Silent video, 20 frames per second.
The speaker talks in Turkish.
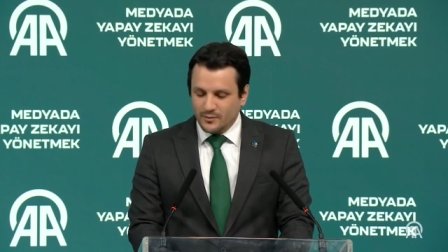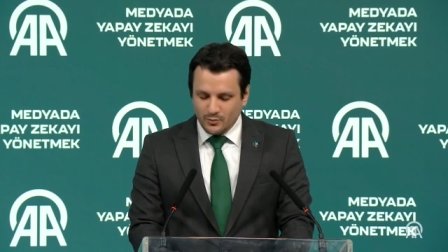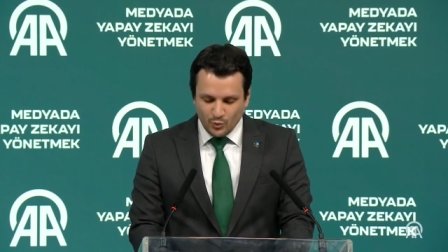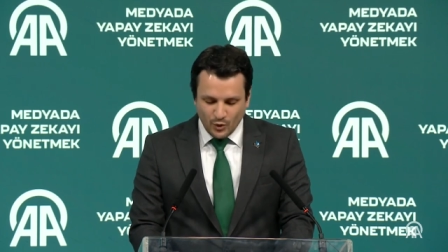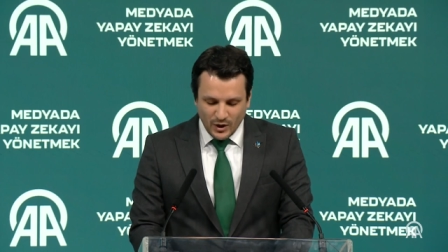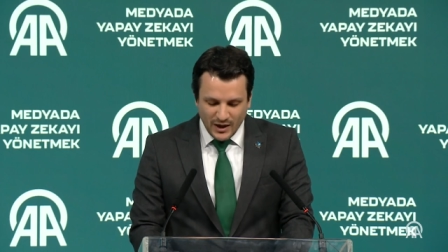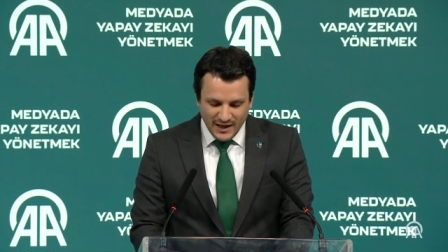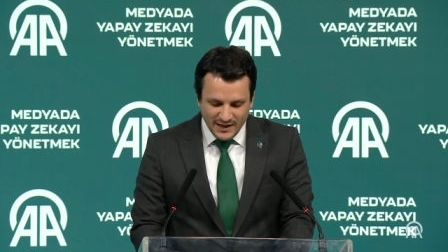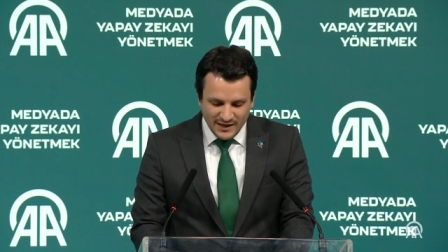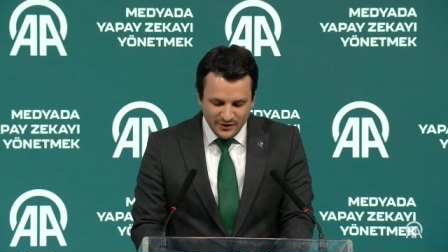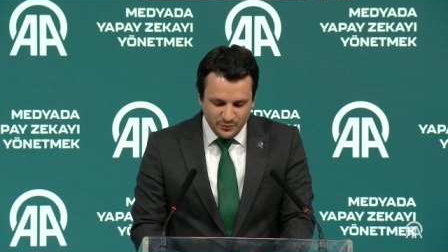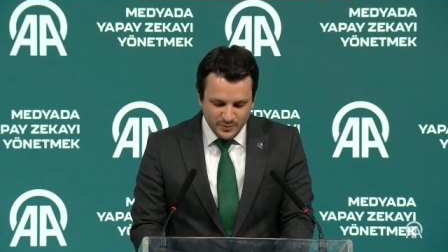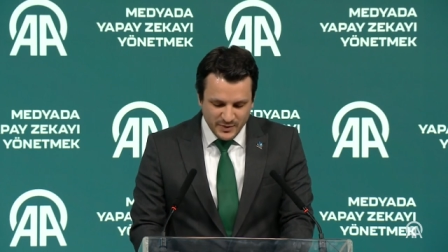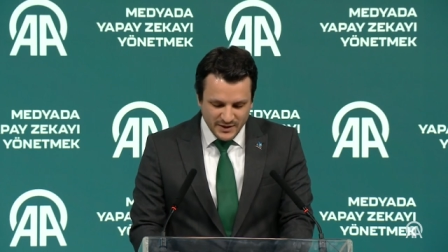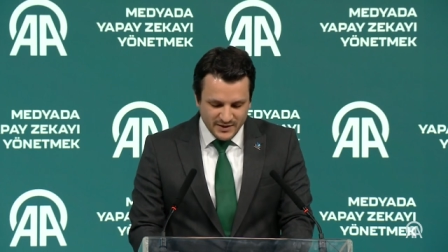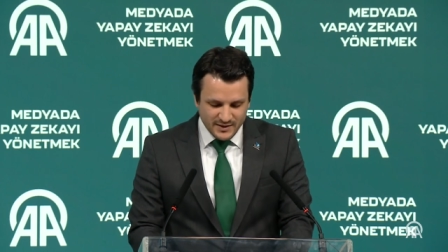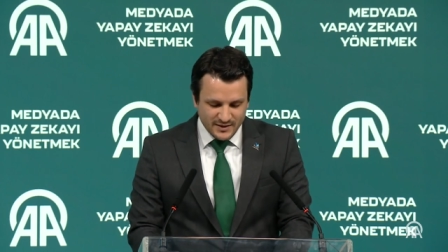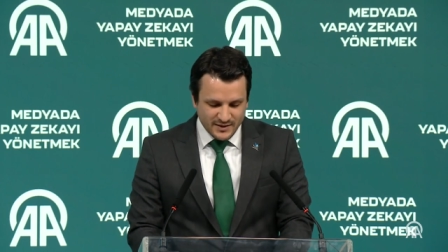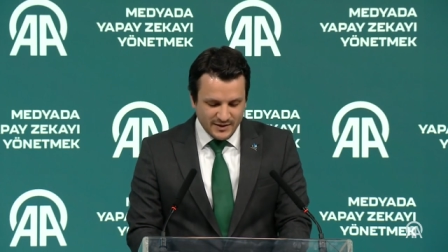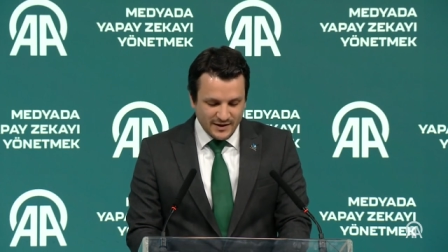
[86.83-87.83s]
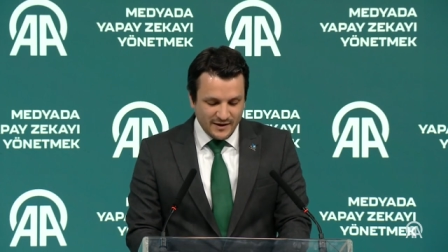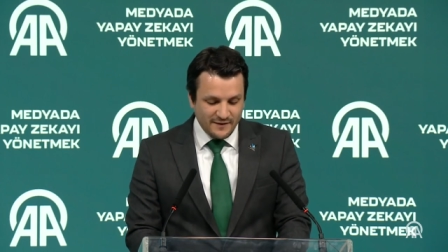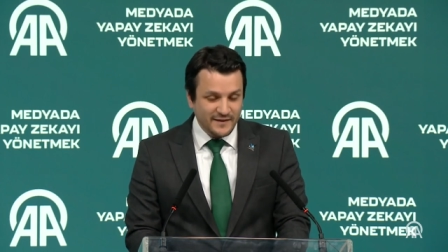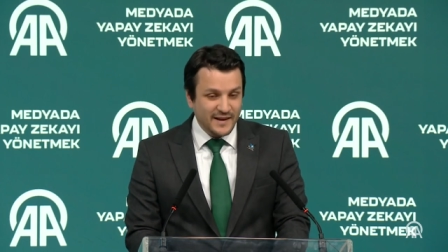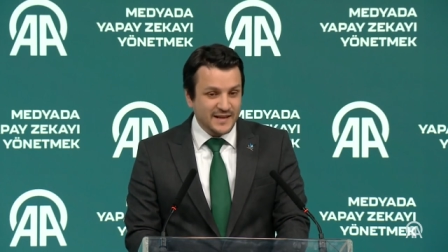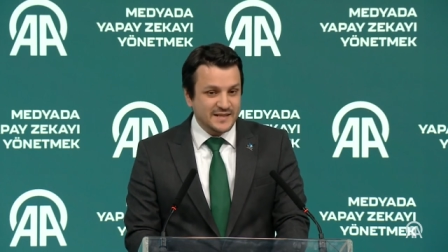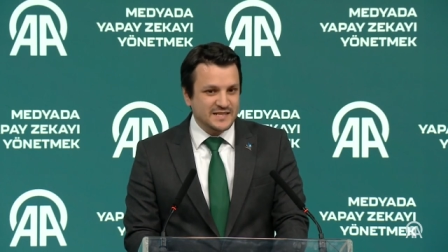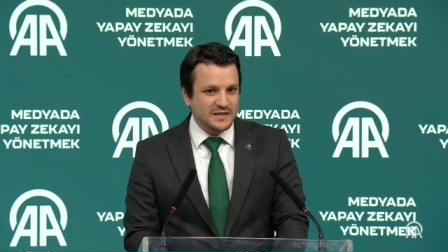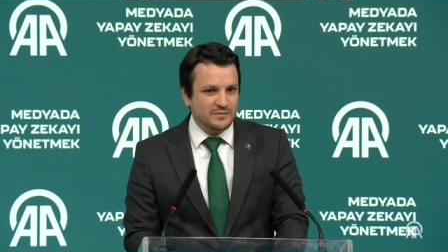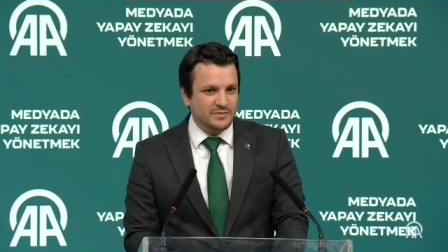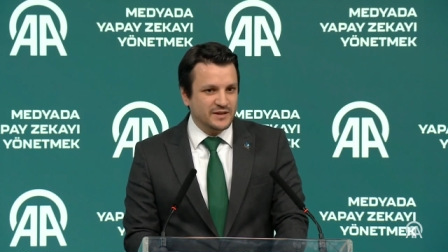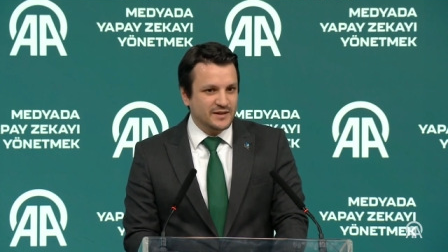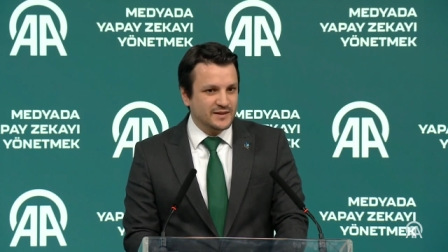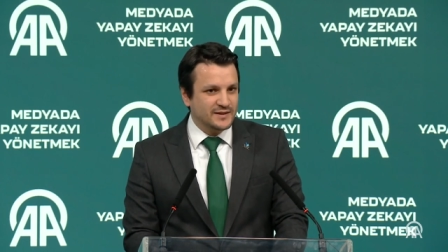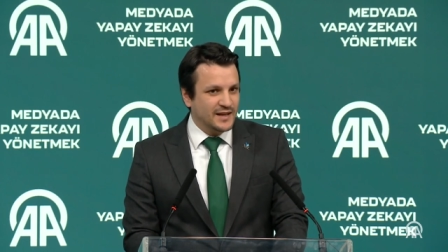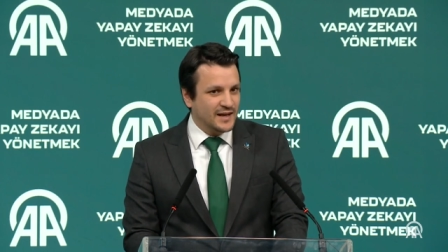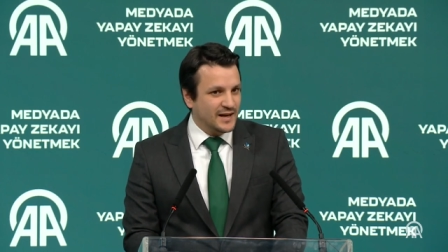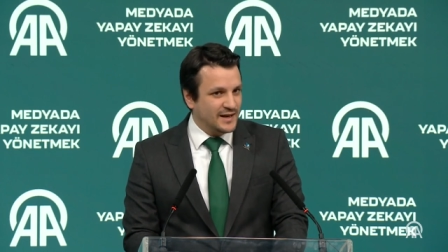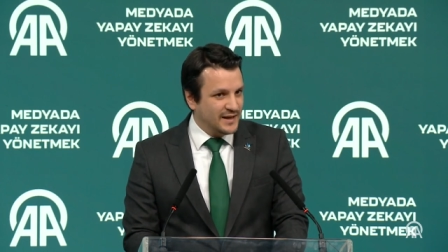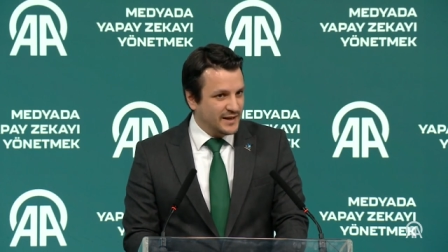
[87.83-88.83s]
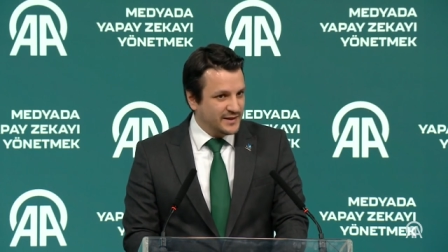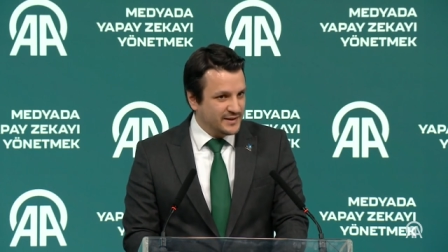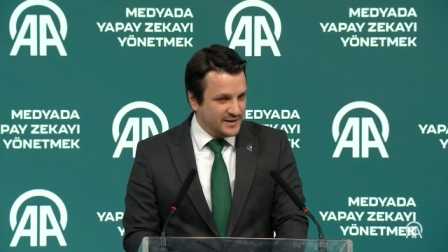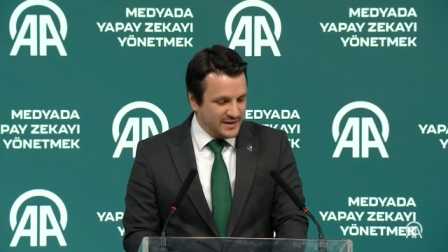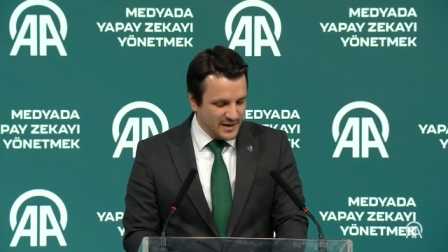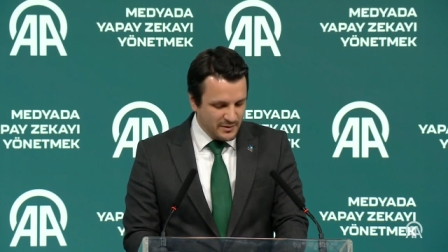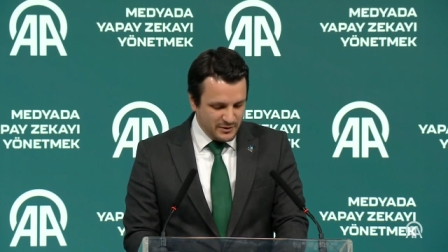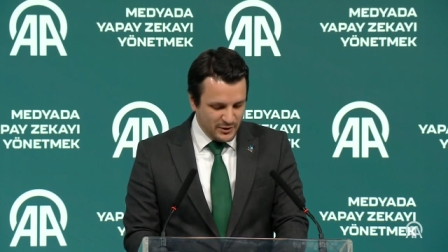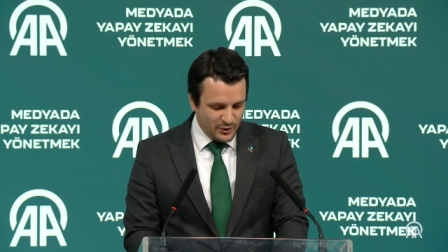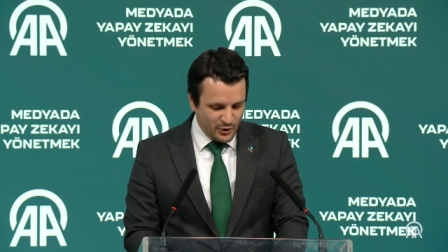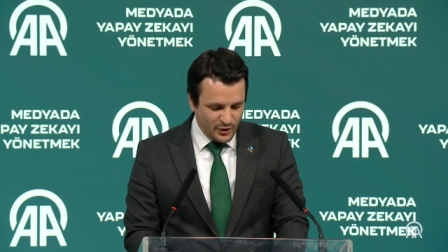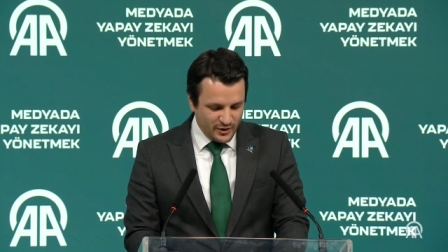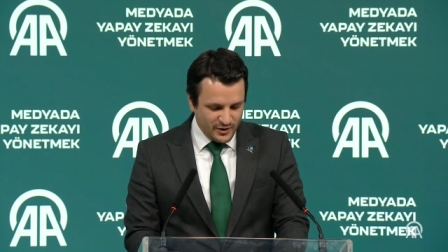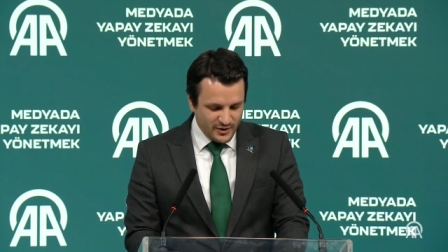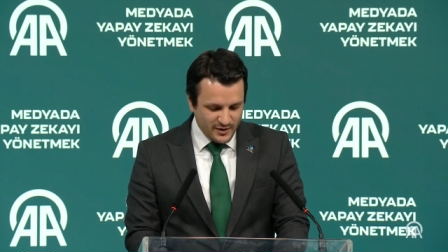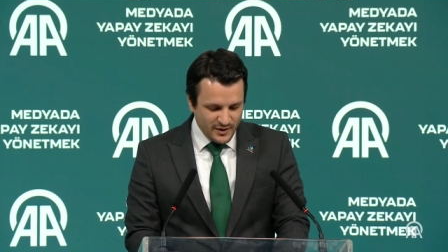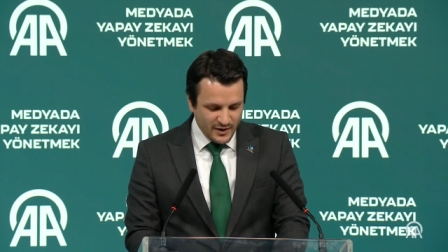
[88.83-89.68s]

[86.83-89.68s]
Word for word: muhalif bir refleks gibi değerlendirilebiliyor.